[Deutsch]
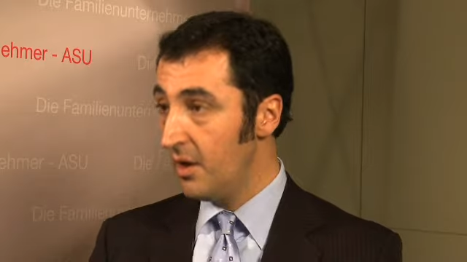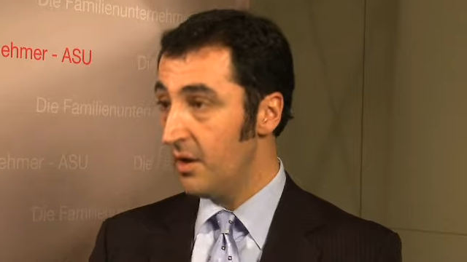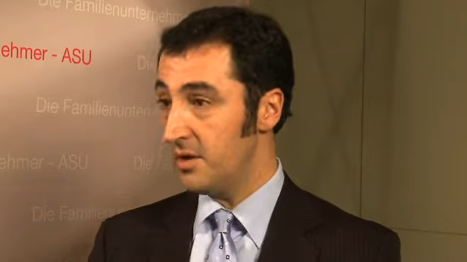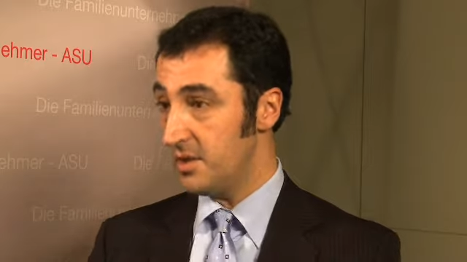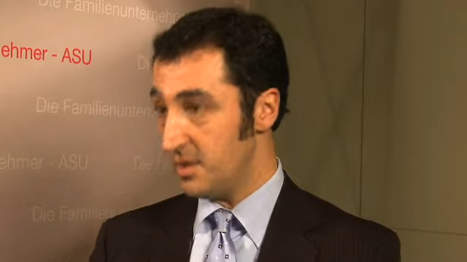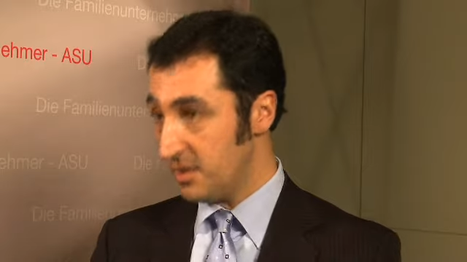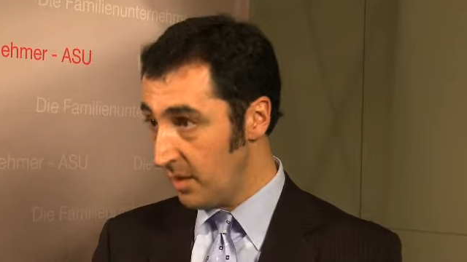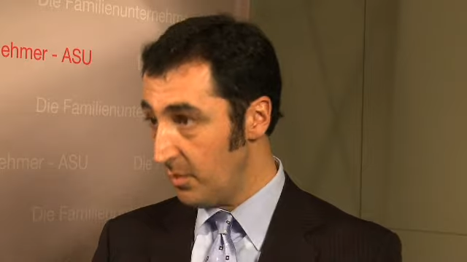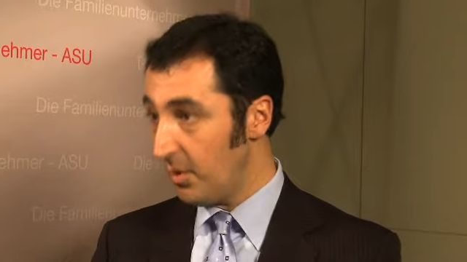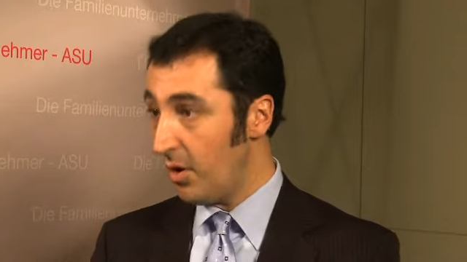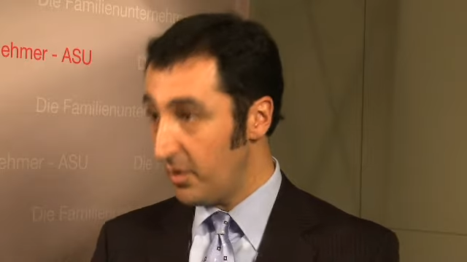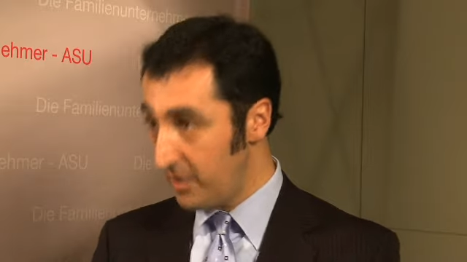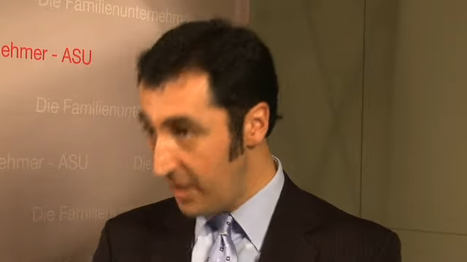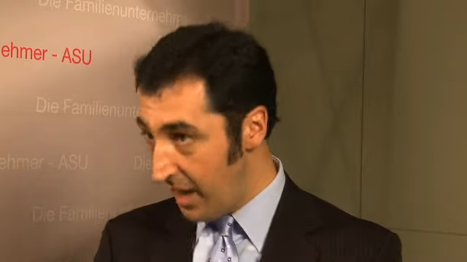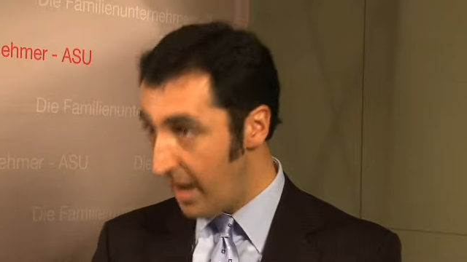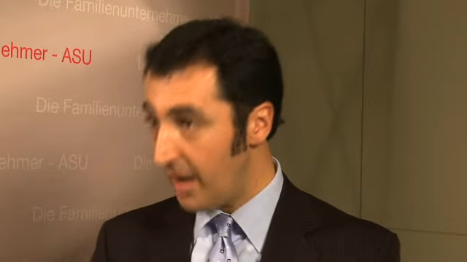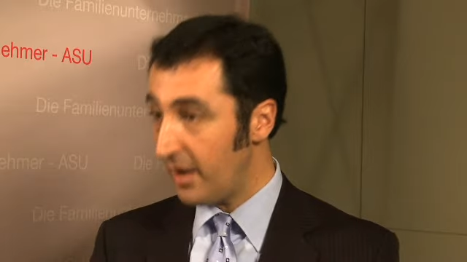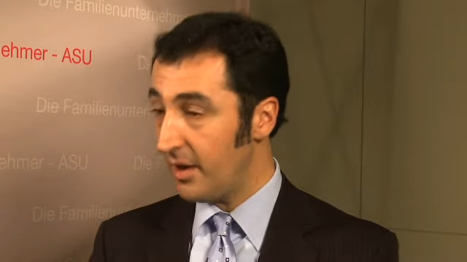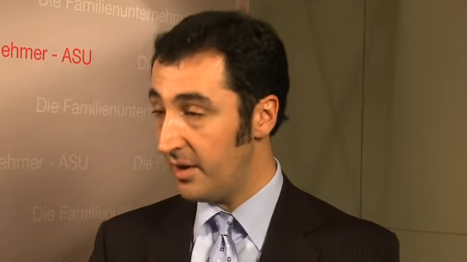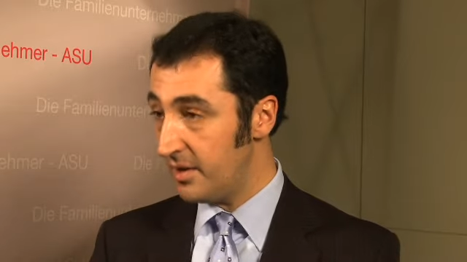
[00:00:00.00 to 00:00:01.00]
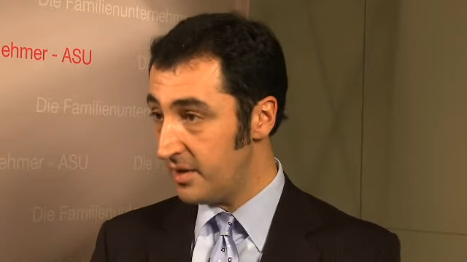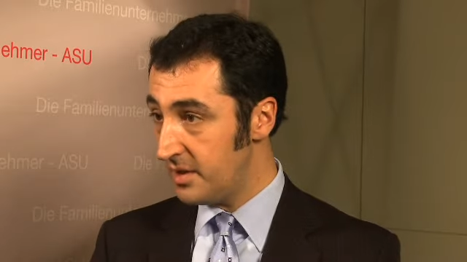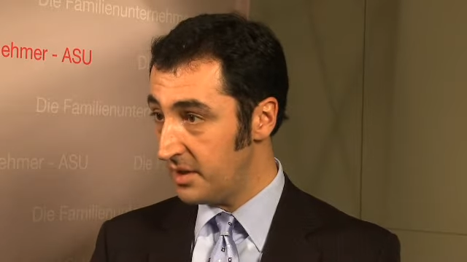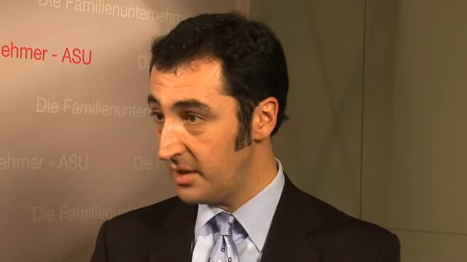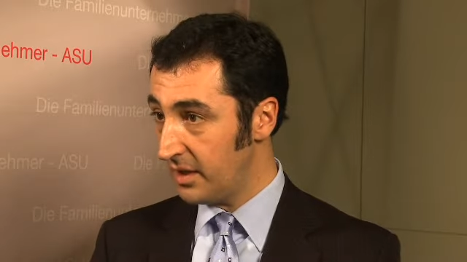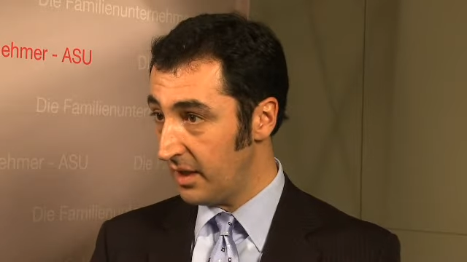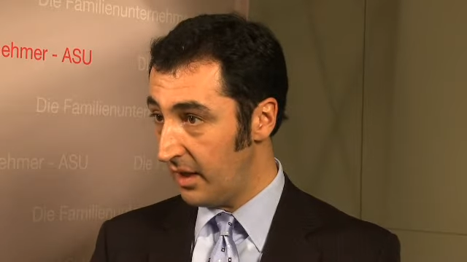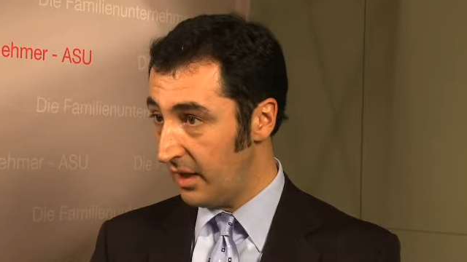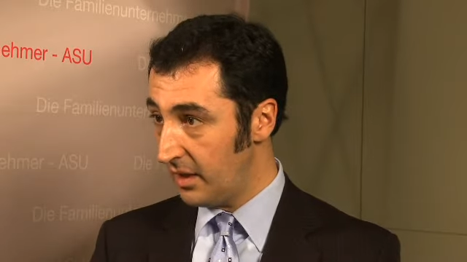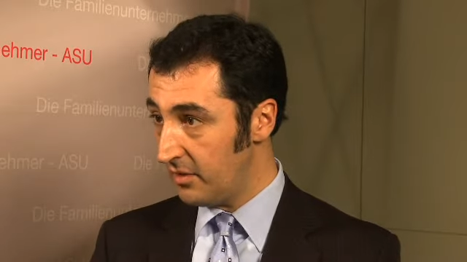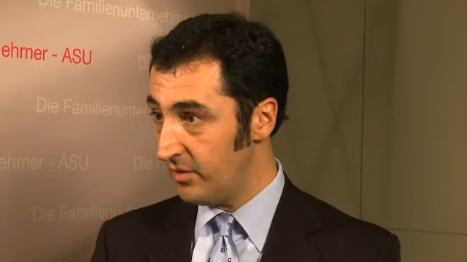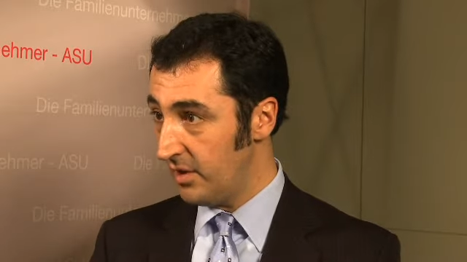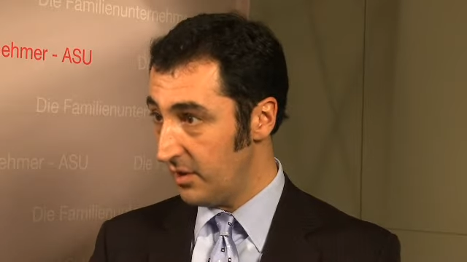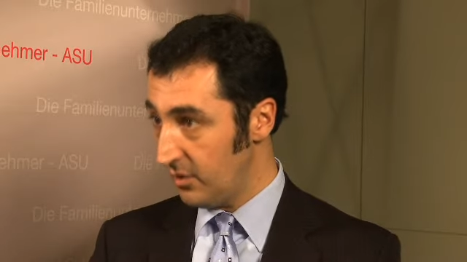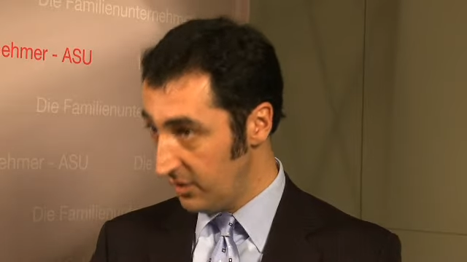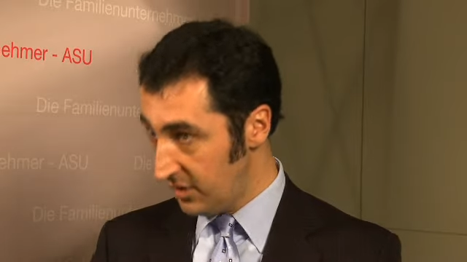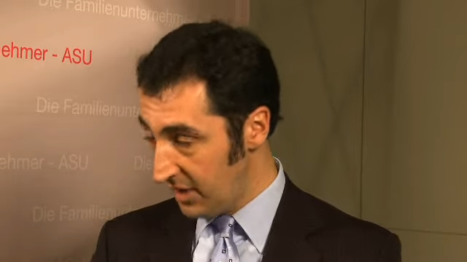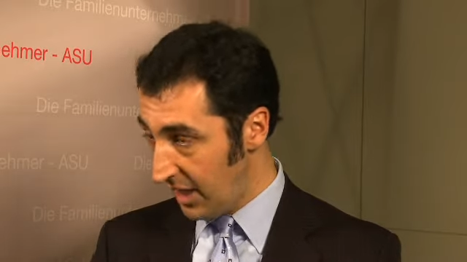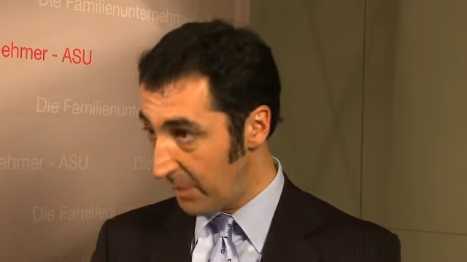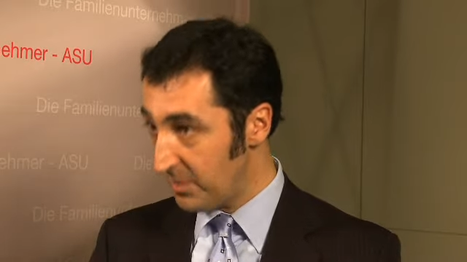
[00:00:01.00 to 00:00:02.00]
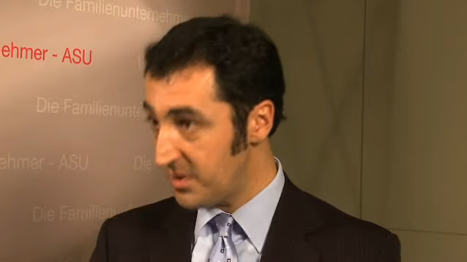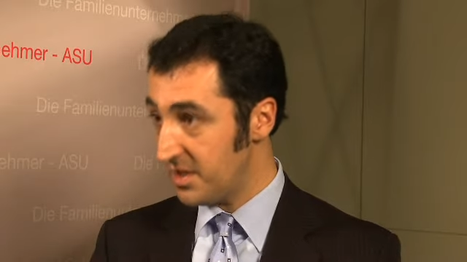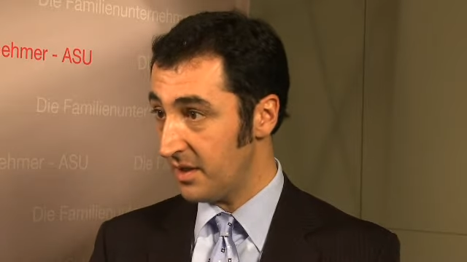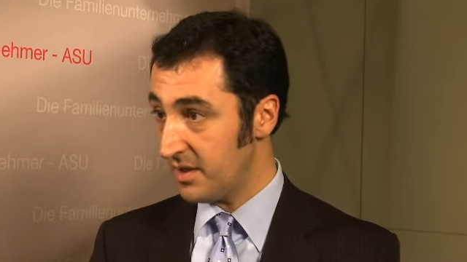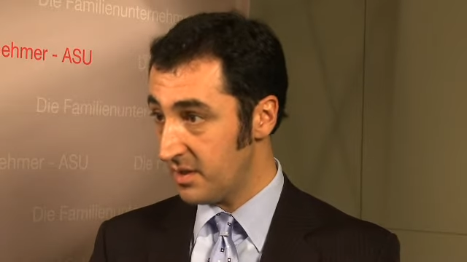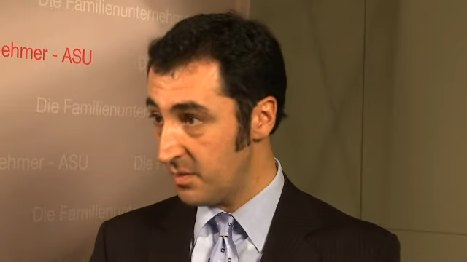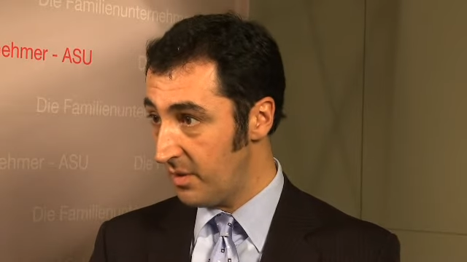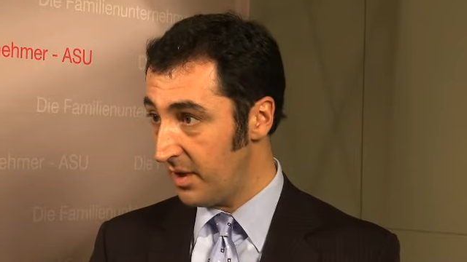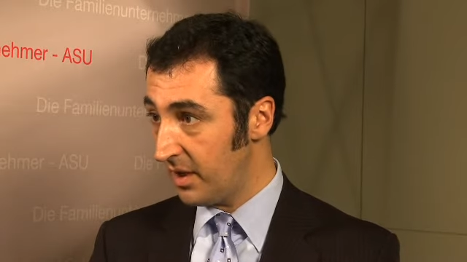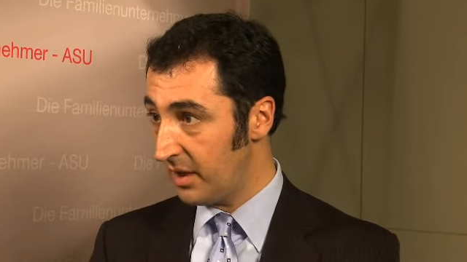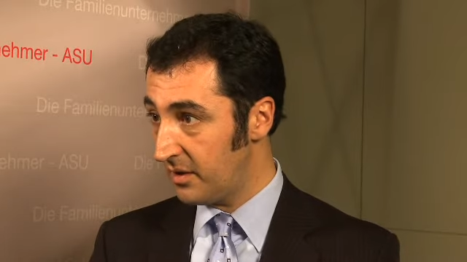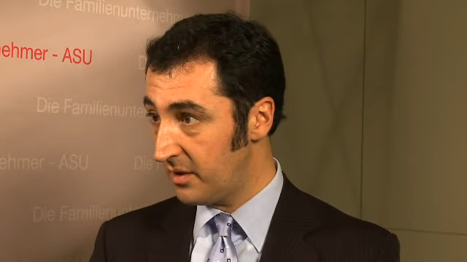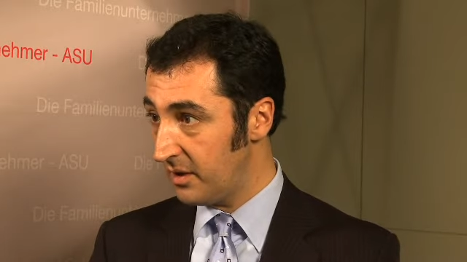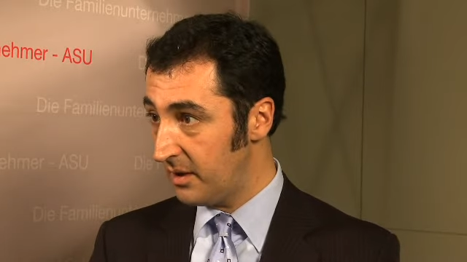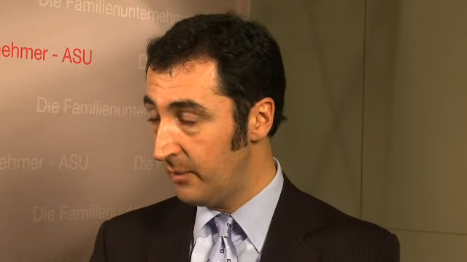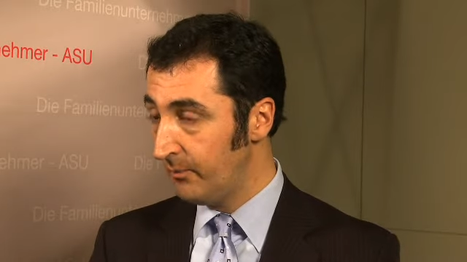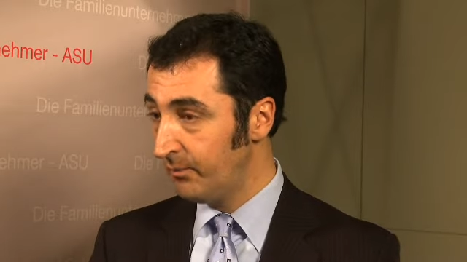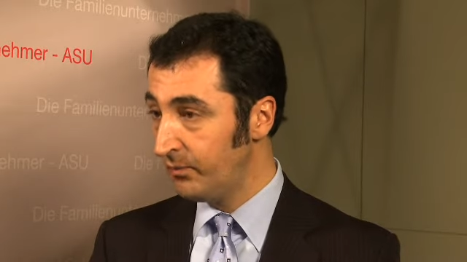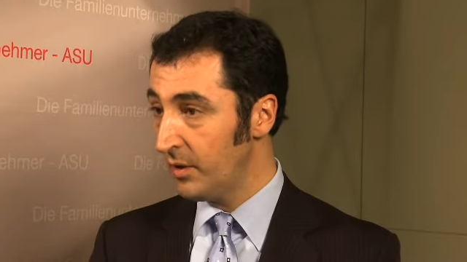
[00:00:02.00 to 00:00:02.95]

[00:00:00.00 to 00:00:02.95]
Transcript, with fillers: Das ist aber auch Nachhaltigkeit, weil dort die Absatzmärkte